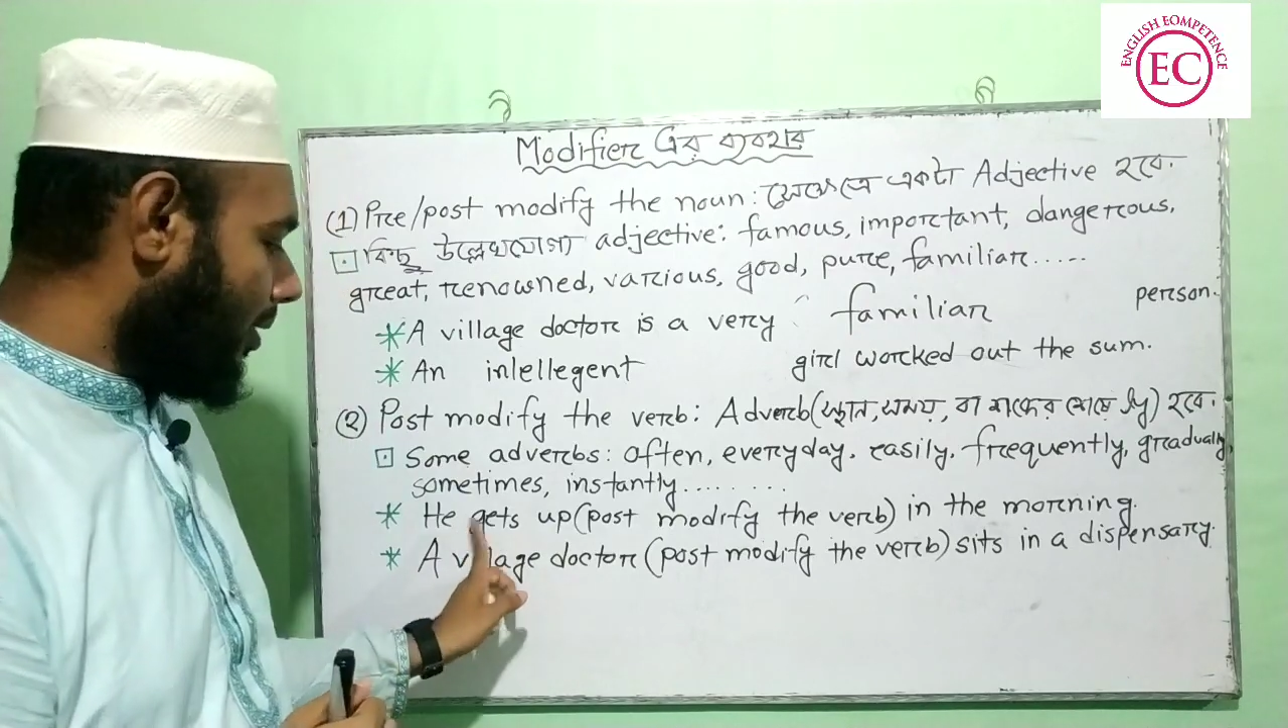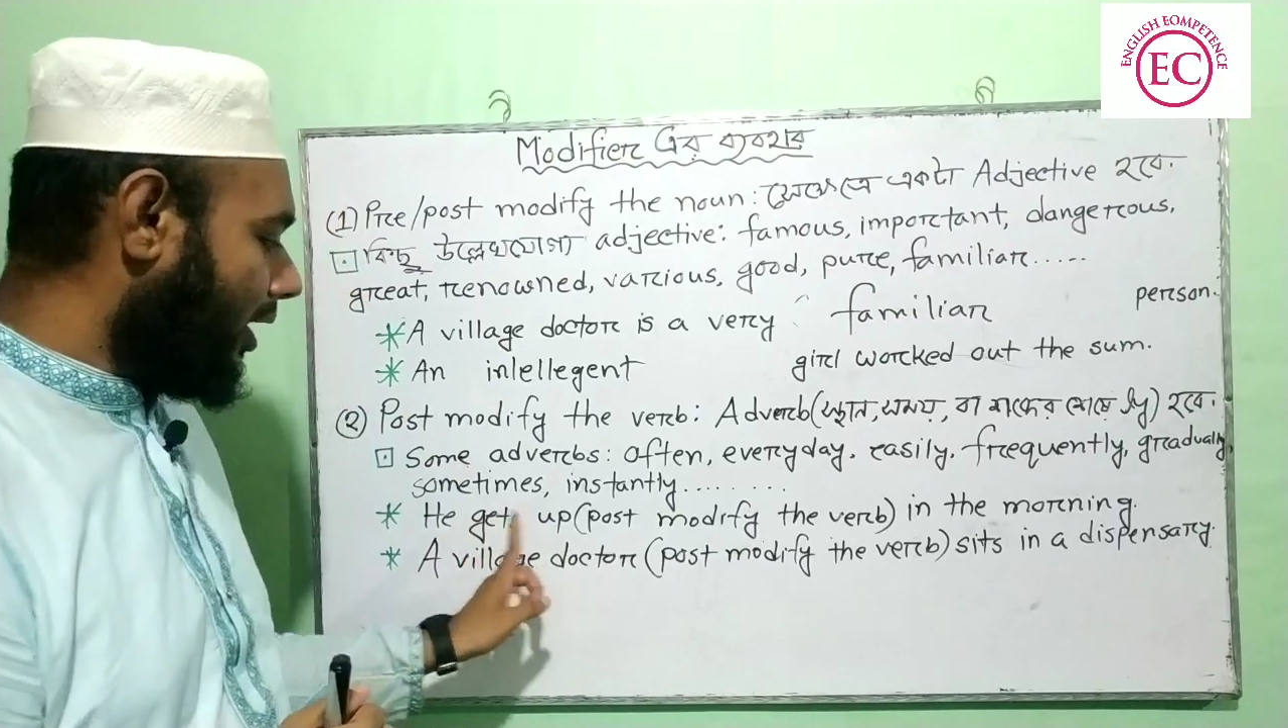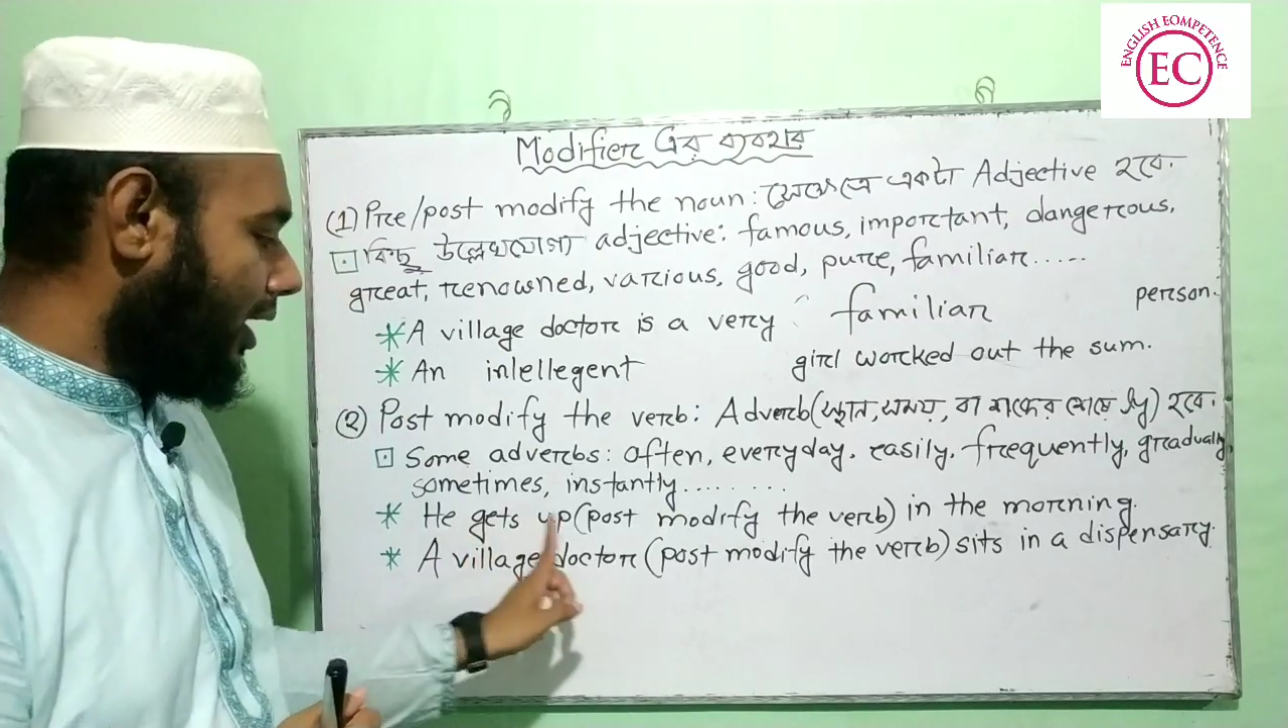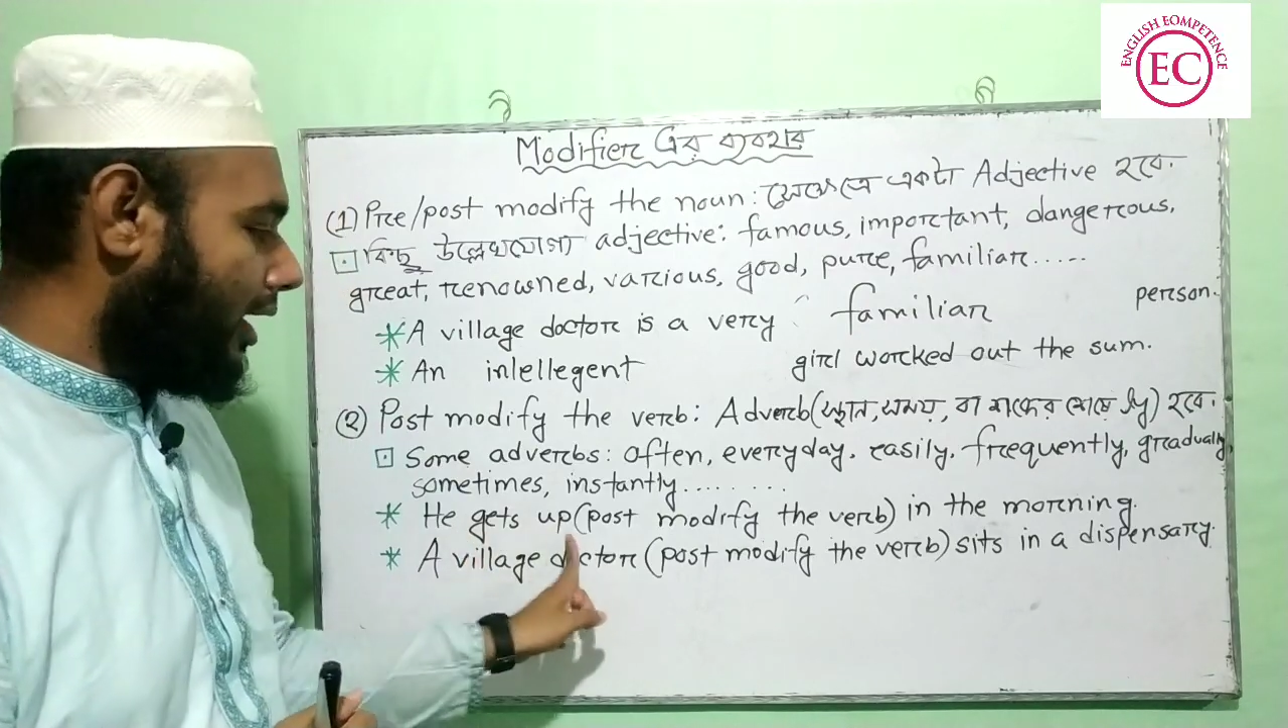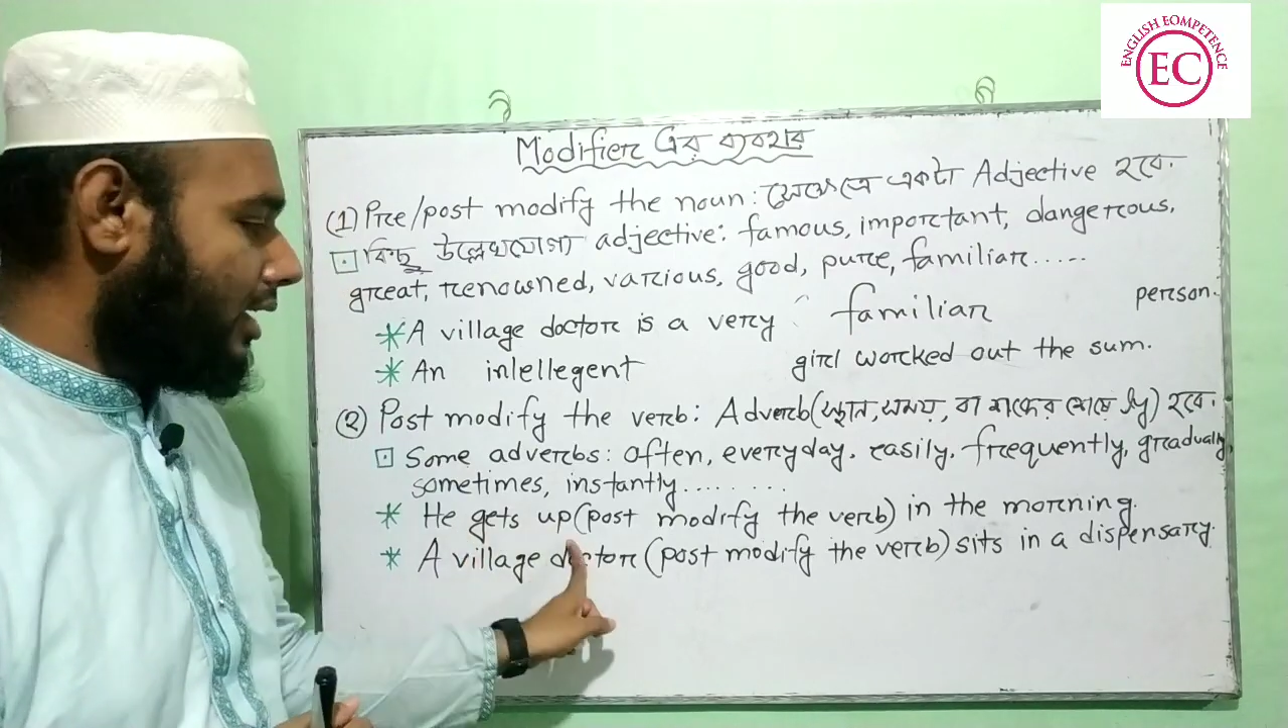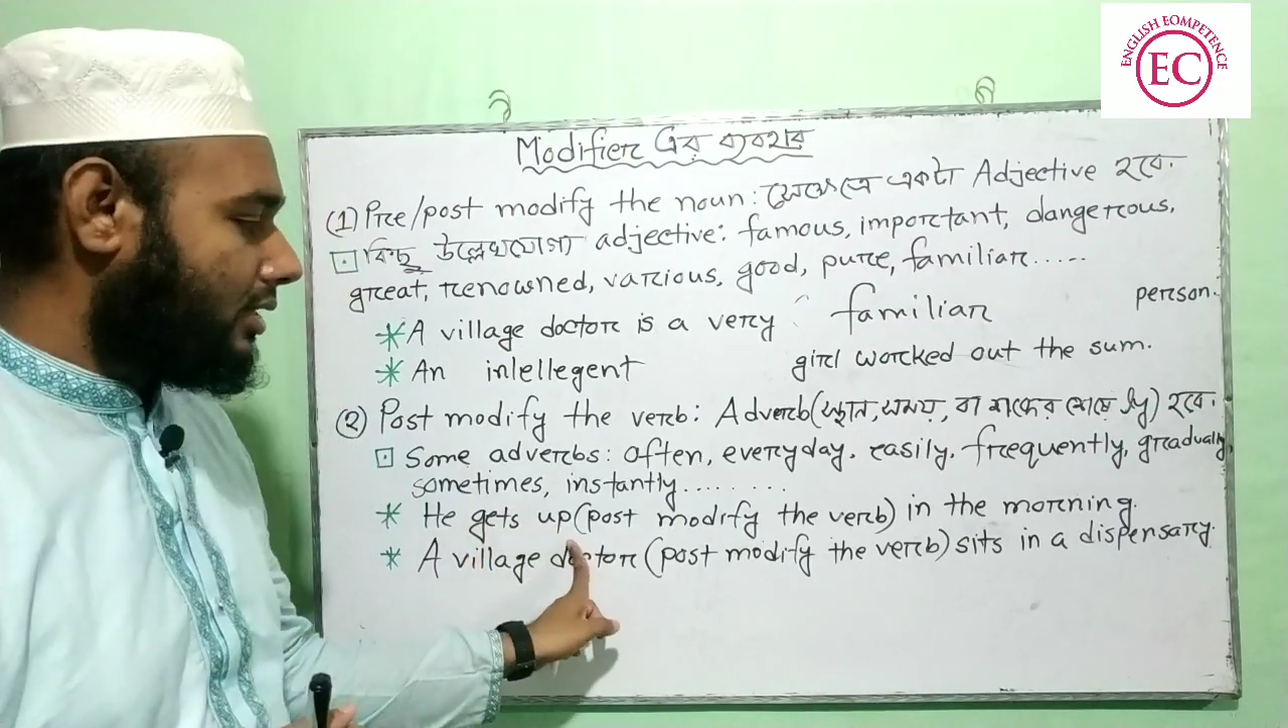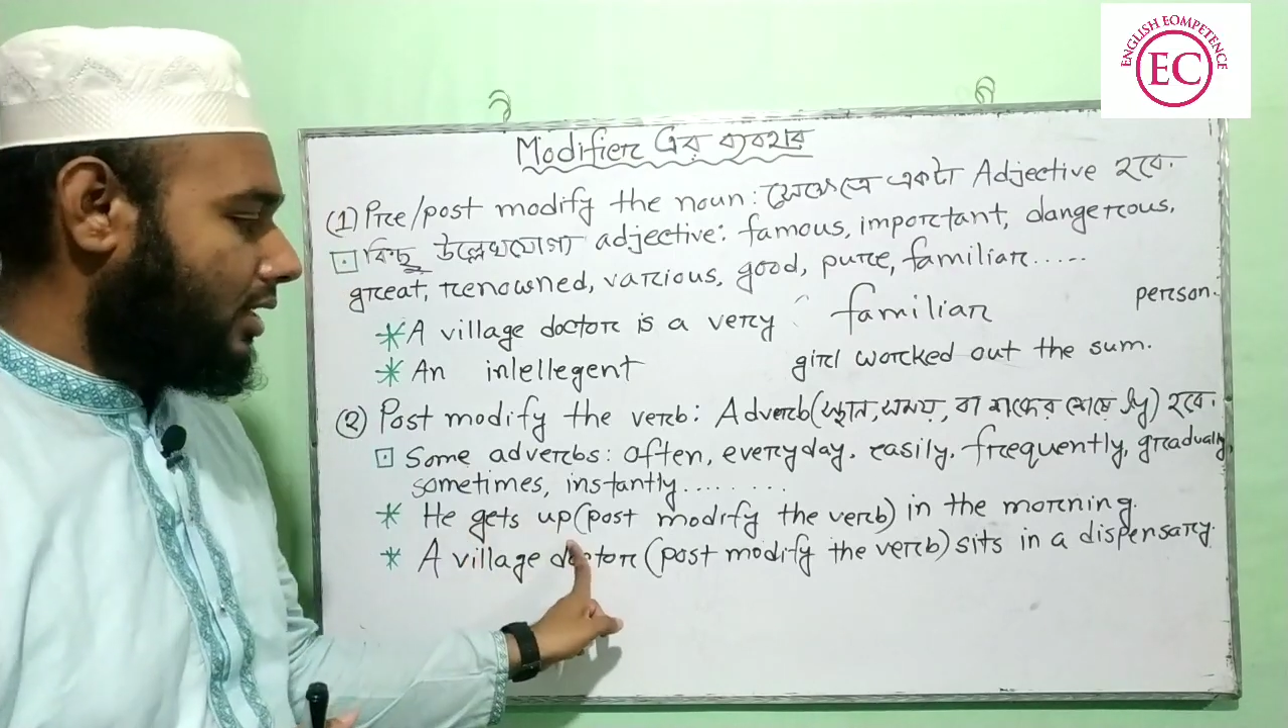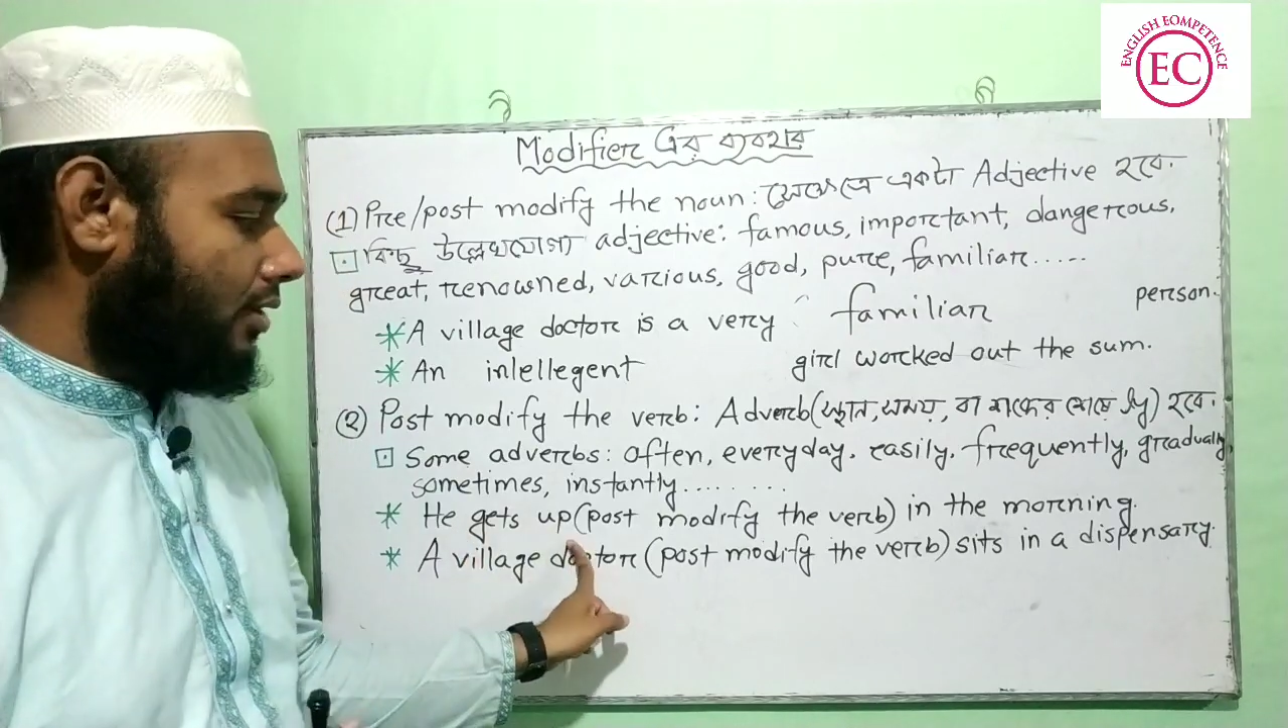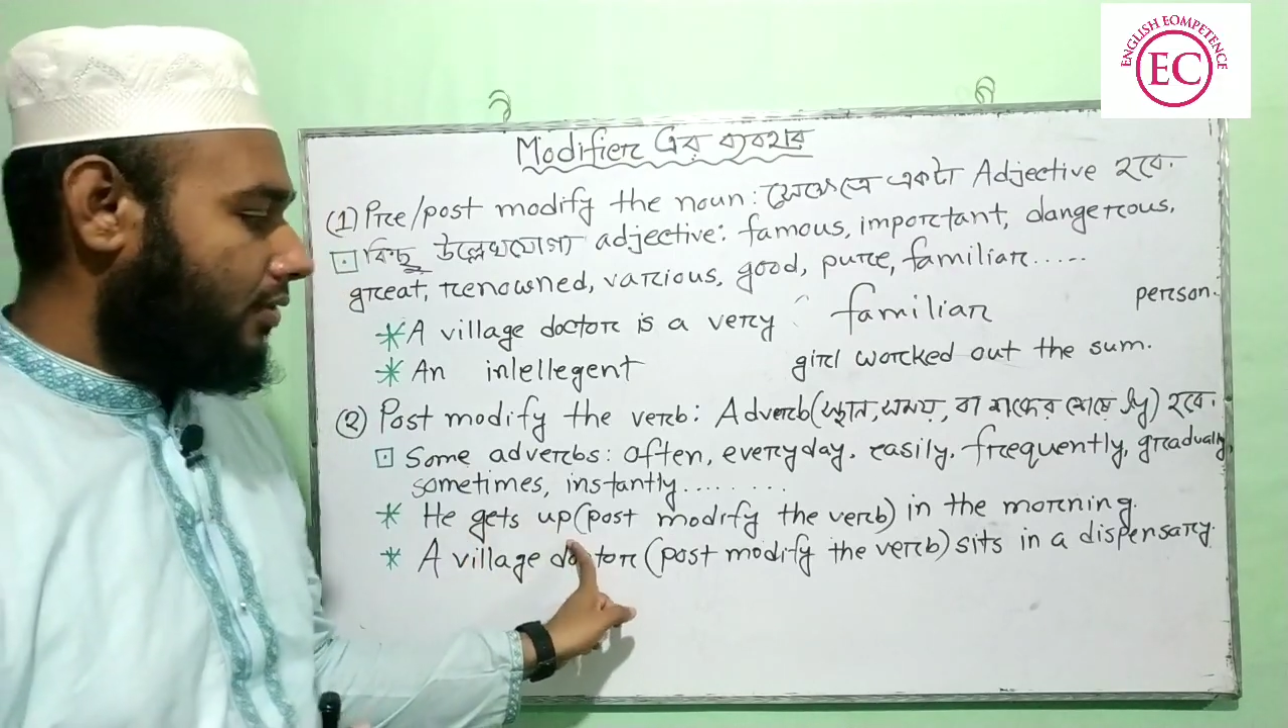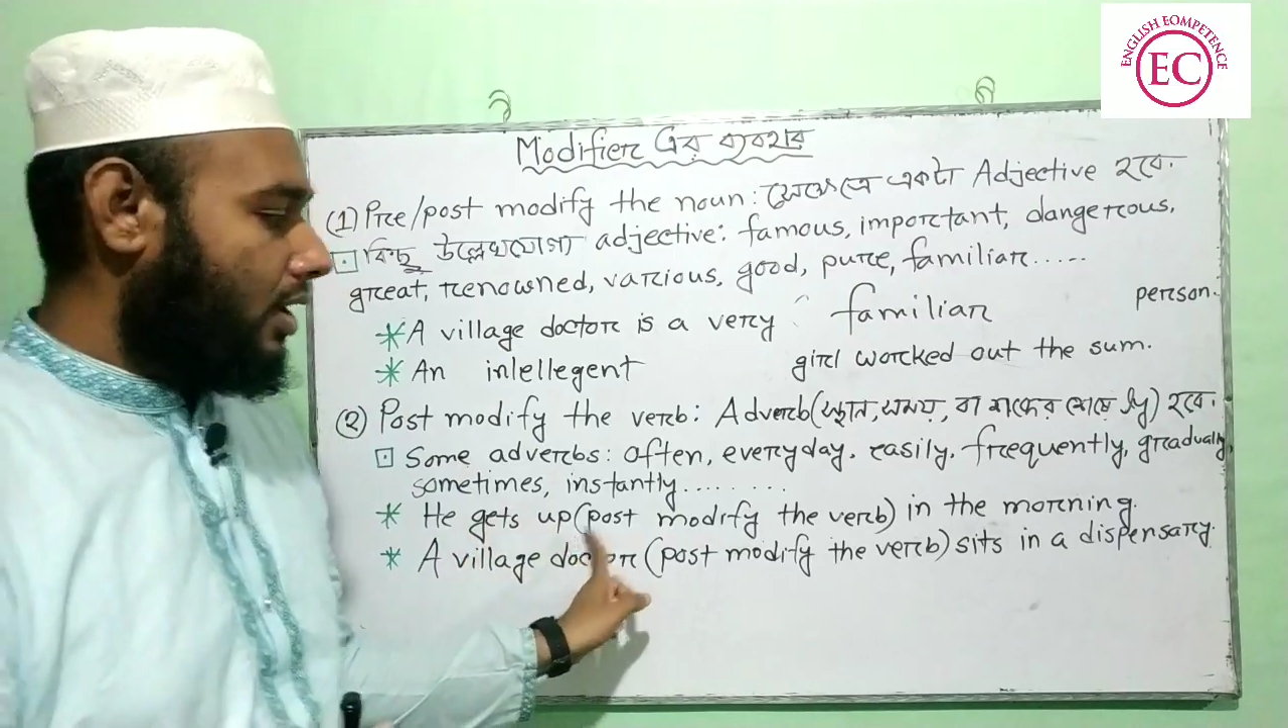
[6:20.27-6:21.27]
পারি হি গেটস
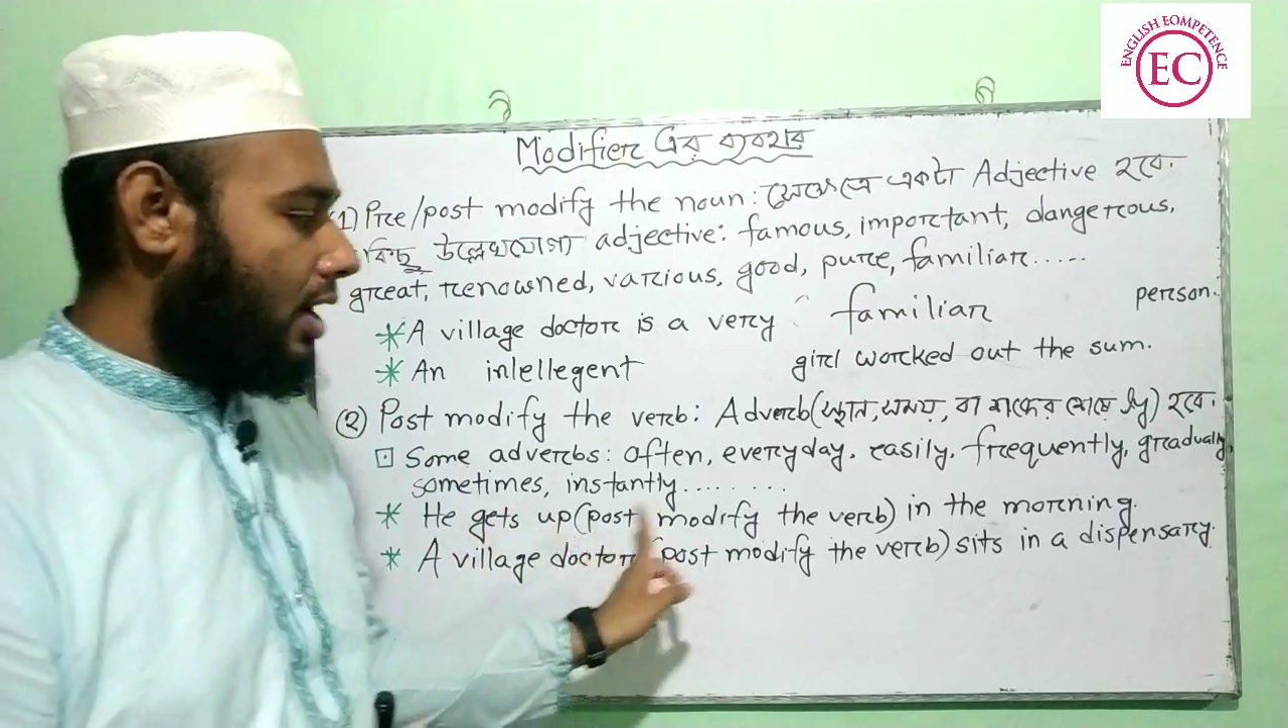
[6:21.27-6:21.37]
আপ